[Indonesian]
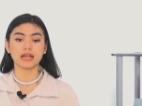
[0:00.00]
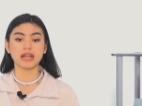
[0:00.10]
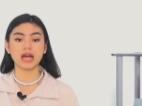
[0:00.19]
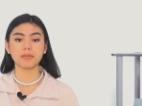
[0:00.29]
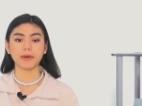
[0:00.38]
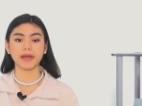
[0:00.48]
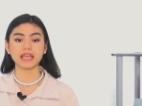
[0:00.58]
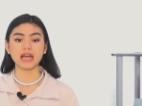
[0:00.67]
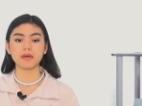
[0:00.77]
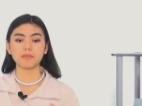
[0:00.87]
dan
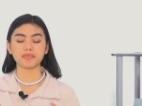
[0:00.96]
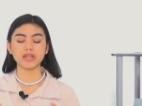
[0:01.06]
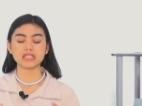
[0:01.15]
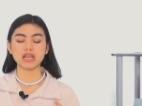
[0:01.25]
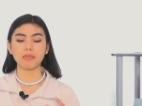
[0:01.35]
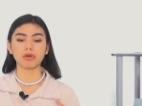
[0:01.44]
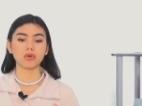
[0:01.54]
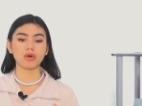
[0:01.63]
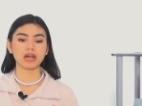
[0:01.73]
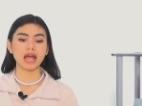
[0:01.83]
pakainya eh,
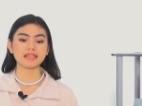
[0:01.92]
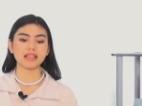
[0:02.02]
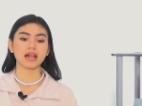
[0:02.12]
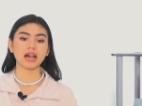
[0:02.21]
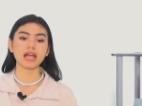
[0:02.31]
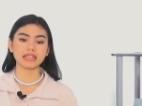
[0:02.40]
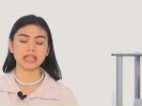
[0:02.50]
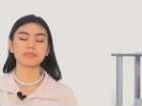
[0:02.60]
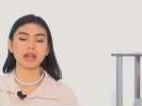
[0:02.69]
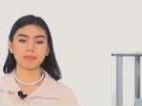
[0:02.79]
campuran warna antara
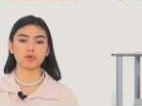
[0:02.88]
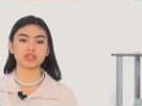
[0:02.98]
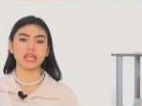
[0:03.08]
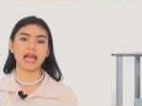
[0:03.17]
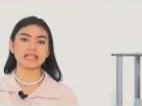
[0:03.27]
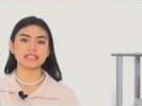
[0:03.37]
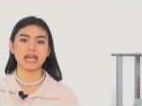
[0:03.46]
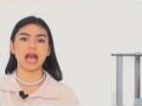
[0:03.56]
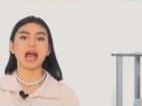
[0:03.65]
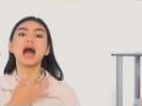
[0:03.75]
hitam dan putih
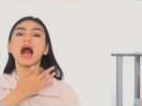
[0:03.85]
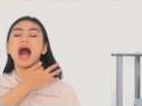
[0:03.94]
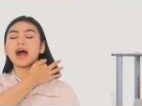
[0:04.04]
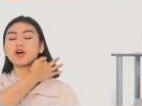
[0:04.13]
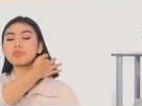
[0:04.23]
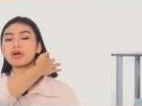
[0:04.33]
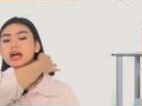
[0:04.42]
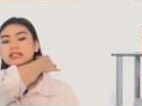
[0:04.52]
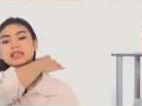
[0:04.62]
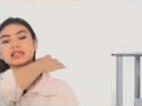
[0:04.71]
aja. Aku
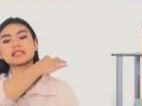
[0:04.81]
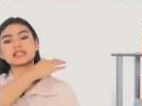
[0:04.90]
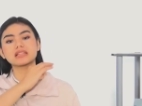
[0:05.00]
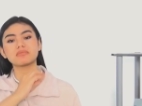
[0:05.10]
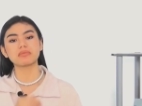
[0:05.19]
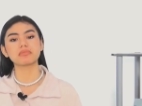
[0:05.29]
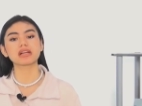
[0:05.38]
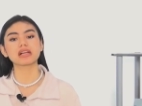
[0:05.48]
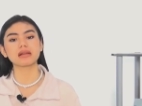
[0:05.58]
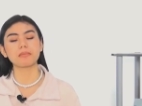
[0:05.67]
mau kasih Justin
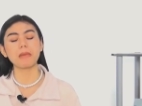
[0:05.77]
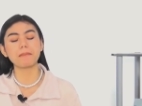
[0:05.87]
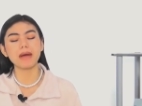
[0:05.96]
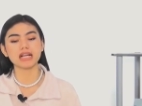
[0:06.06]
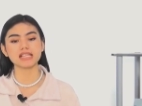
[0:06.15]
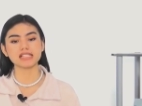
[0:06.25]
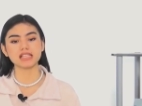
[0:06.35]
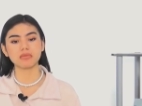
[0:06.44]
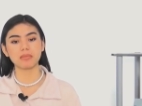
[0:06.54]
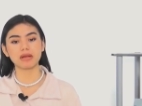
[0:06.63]
Bieber, babang
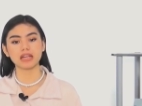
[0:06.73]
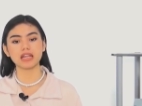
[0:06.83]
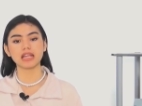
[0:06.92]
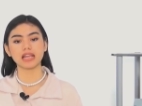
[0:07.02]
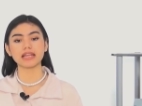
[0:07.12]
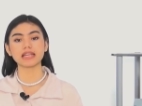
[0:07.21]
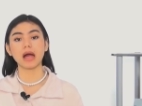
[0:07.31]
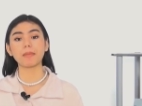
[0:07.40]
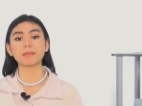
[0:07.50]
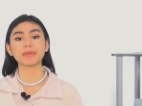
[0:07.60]
Justin Bieber ini nilai
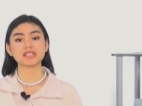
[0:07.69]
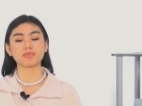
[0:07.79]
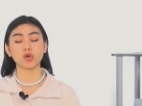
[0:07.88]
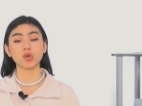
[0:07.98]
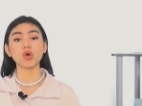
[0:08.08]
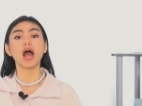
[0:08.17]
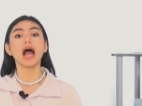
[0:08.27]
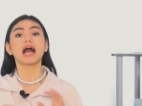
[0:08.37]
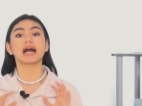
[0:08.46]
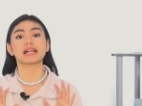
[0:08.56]
8 per 10
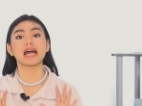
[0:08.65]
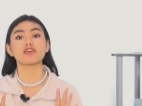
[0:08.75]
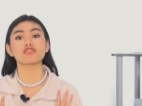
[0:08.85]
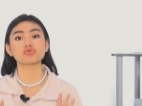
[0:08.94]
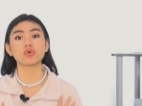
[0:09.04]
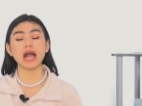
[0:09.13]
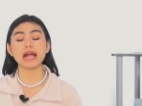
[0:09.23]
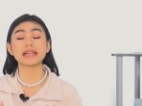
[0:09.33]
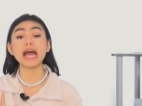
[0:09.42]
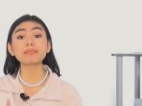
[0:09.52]
karena aku
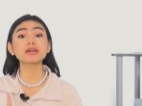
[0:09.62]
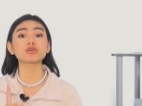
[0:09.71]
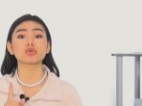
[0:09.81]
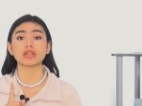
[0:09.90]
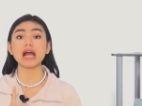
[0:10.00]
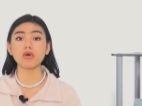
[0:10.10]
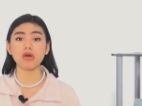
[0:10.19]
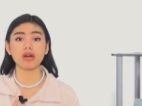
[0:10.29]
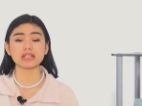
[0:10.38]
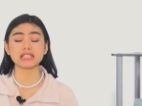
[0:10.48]
suka dan menurut aku
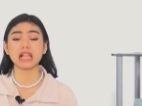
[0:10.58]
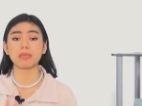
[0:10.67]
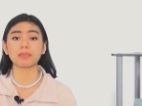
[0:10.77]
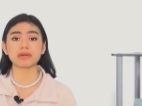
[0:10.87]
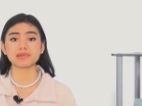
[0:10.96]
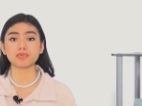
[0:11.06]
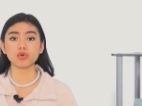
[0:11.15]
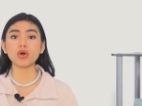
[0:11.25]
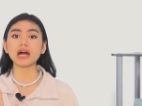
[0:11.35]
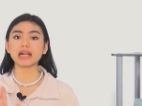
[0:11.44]
aku kasih 8 per 10
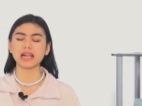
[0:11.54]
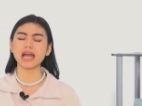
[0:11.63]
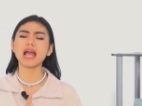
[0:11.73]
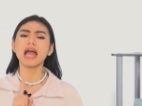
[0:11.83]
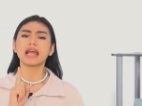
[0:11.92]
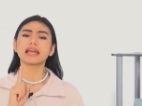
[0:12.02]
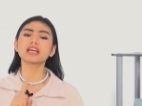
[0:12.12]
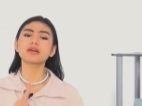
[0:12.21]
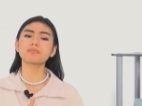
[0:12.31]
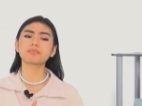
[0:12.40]
karena
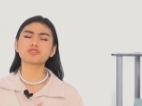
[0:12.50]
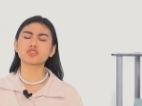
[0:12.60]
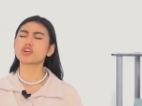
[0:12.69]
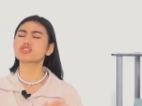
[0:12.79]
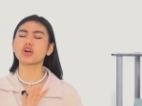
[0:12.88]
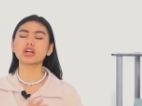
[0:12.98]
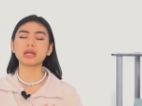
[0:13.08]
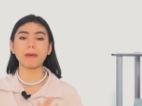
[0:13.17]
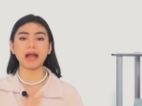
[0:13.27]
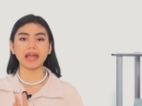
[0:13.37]
ini cocok
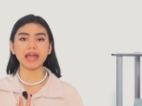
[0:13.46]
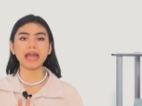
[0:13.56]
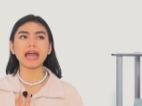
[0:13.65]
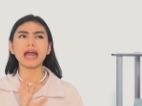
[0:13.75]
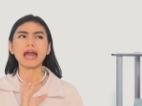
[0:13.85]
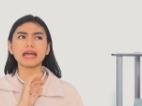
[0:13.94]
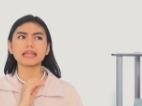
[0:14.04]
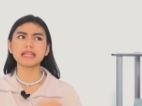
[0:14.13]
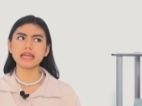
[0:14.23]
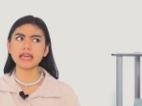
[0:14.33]
dipakai
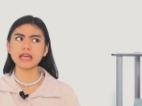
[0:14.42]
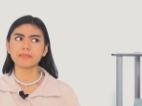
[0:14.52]
di